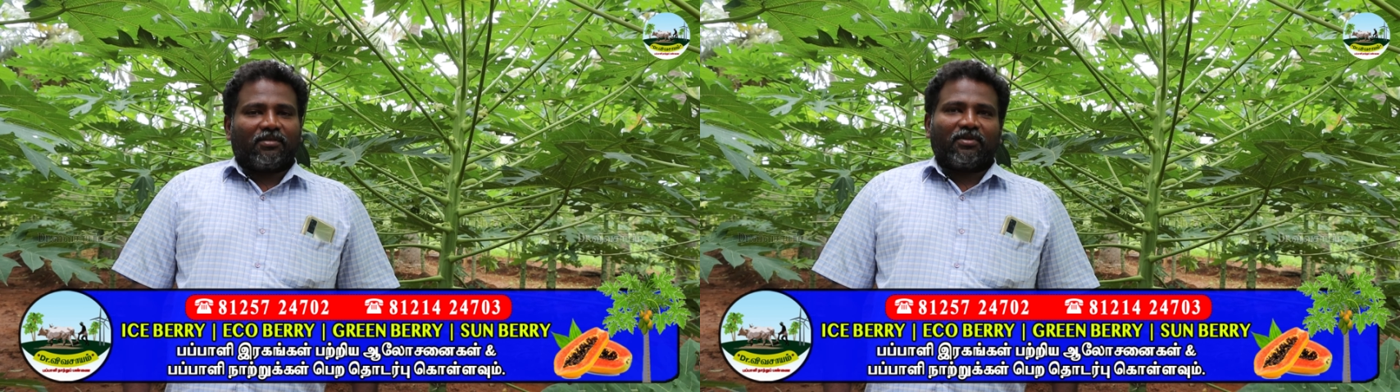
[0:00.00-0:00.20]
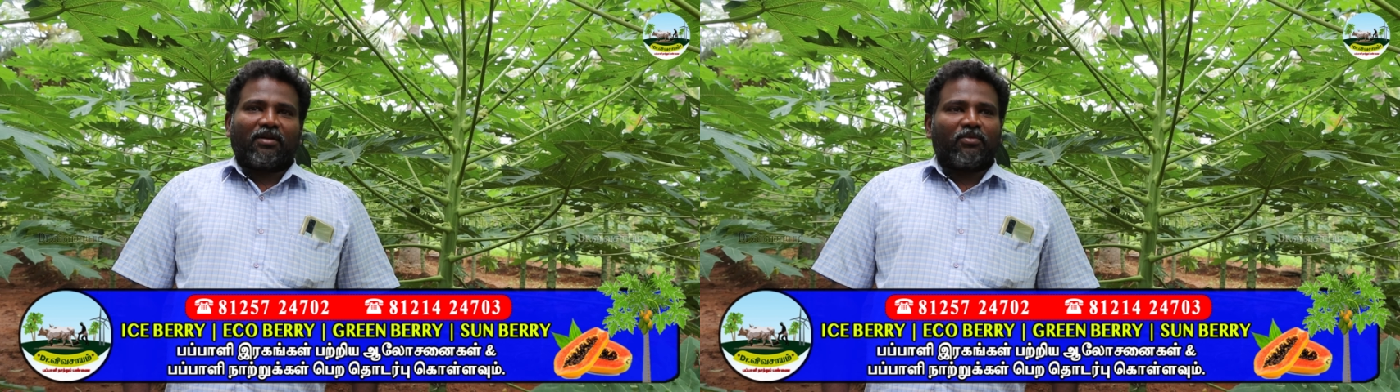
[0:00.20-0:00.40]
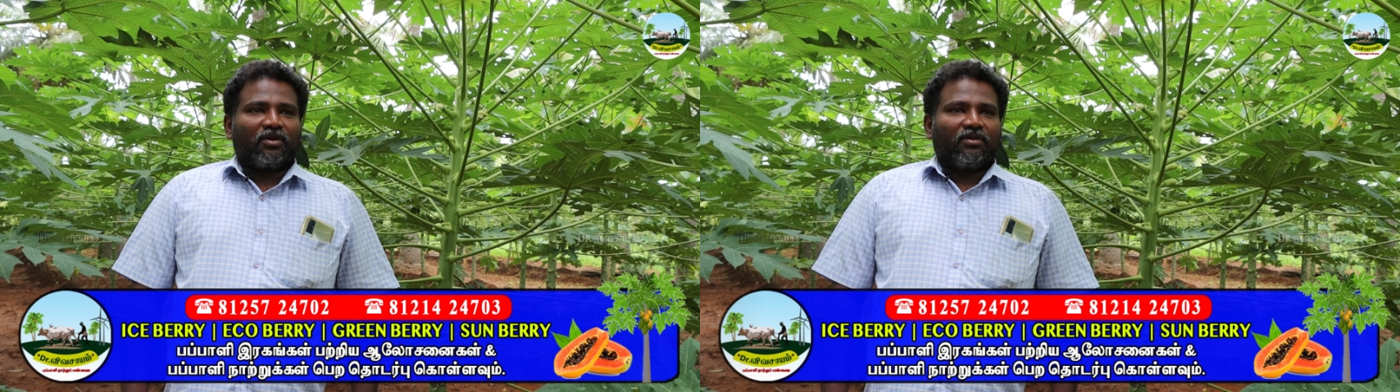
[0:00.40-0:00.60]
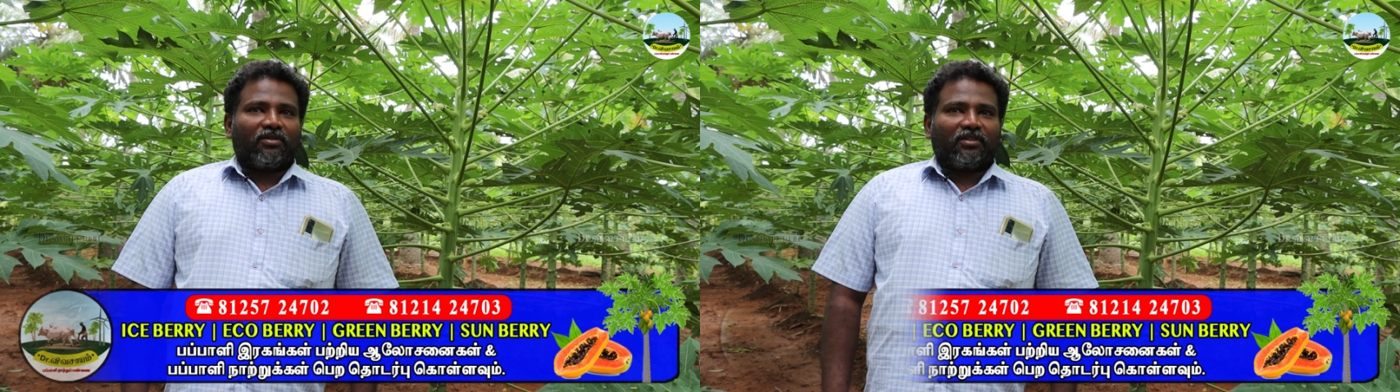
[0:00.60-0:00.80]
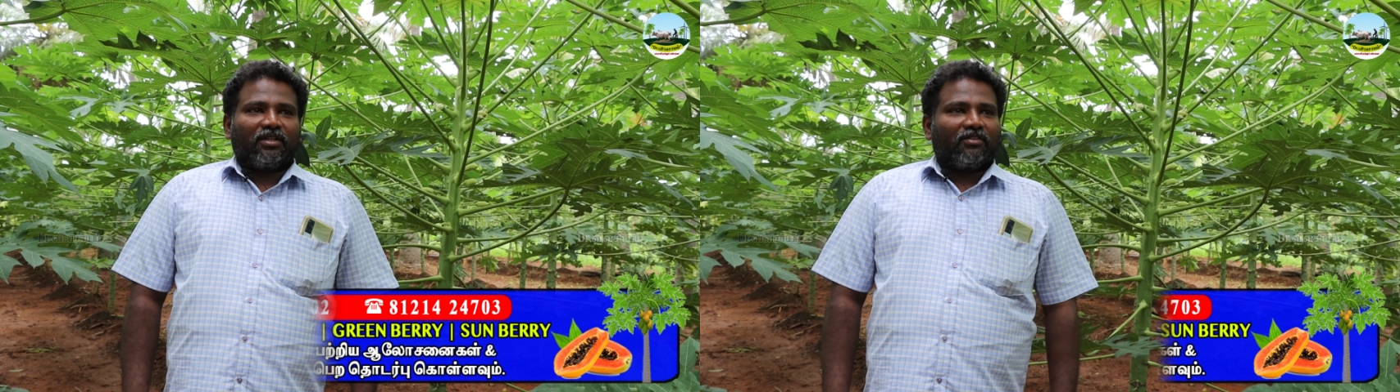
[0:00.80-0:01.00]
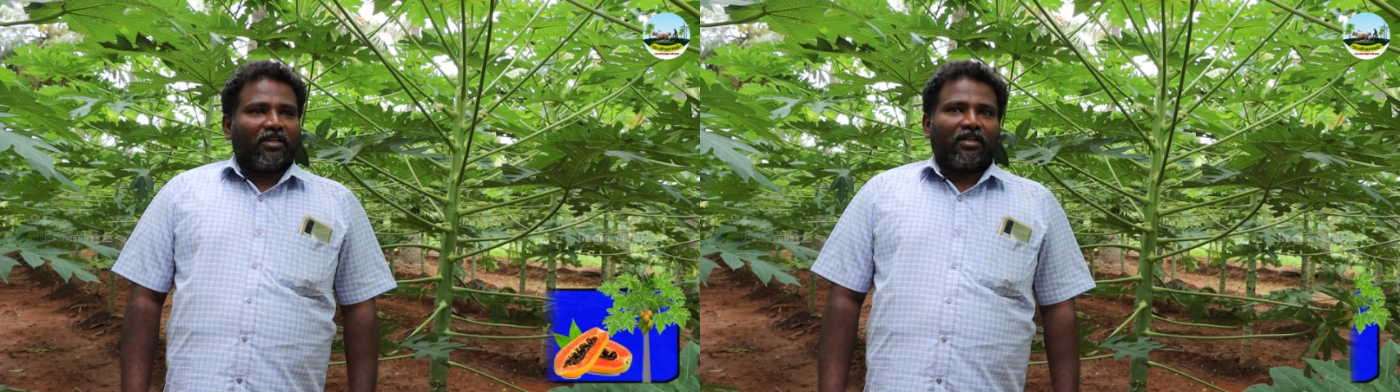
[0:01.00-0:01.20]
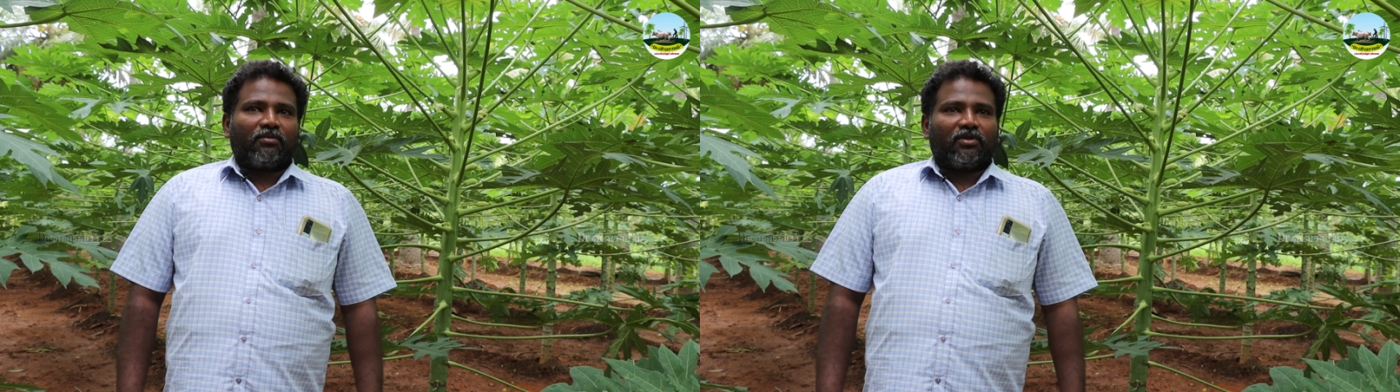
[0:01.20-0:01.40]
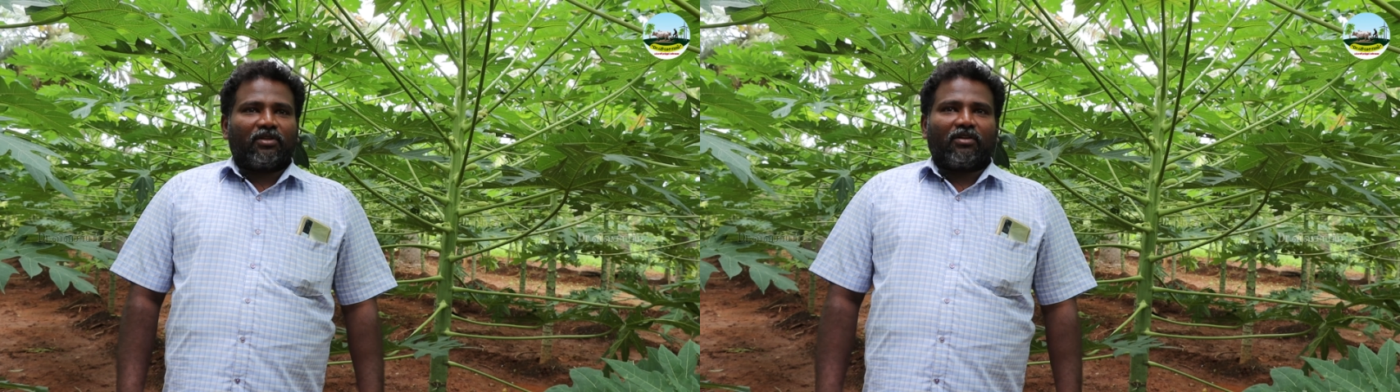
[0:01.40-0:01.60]
அப்படி நம்புகிறோம் அந்த வெரைட்டி
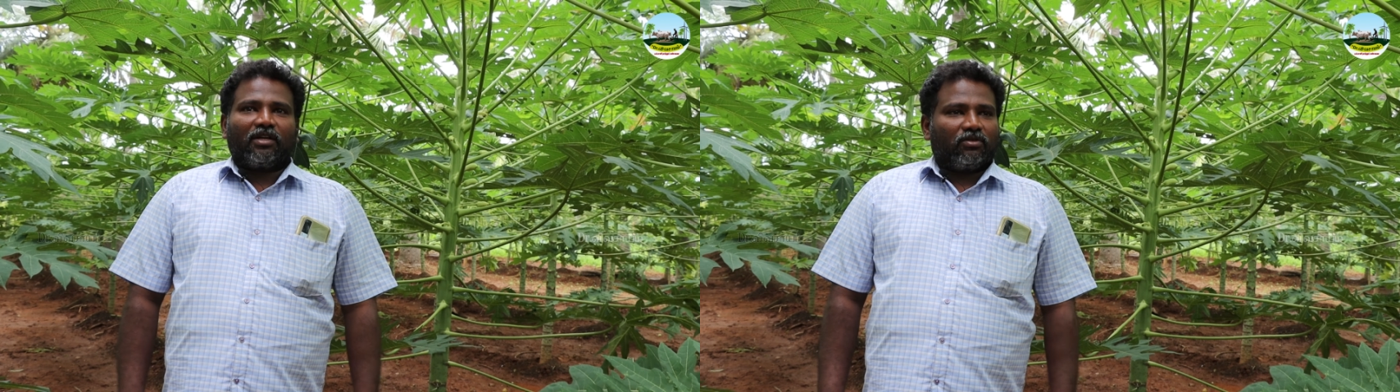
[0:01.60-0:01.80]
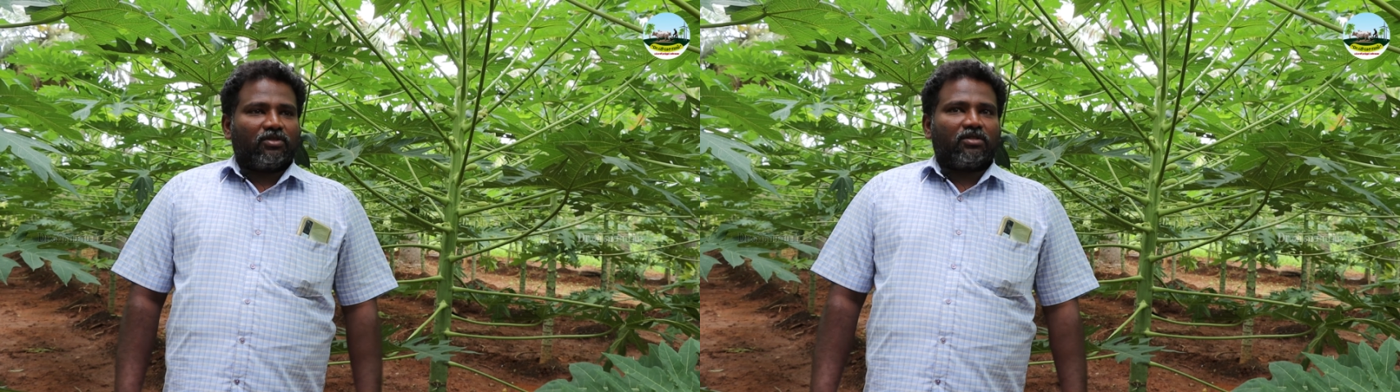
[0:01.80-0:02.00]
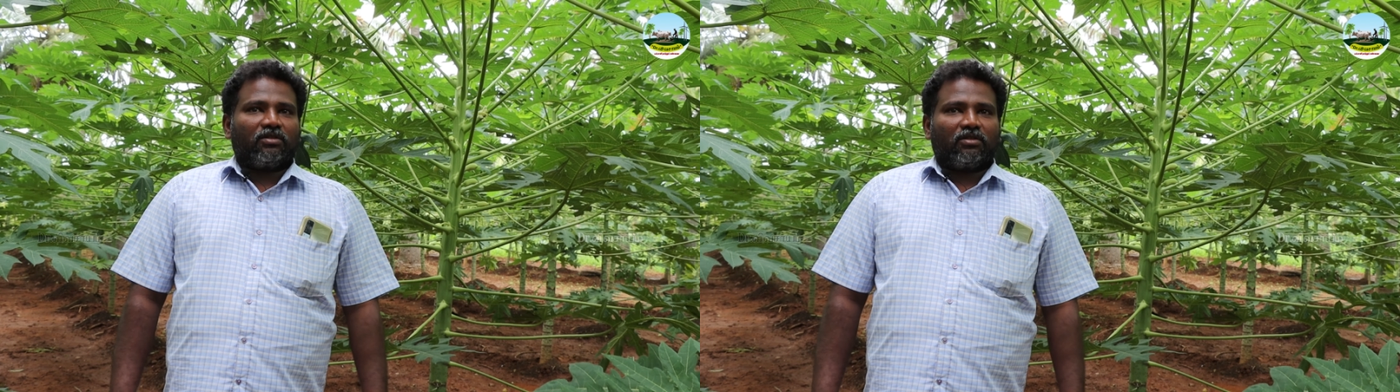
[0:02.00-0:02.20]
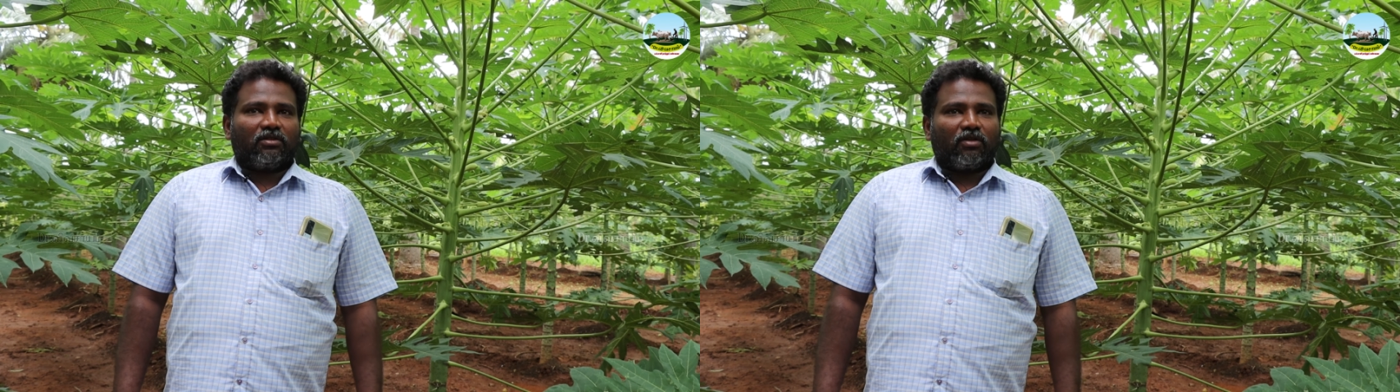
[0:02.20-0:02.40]
பொறுத்தவரை கொஞ்சம்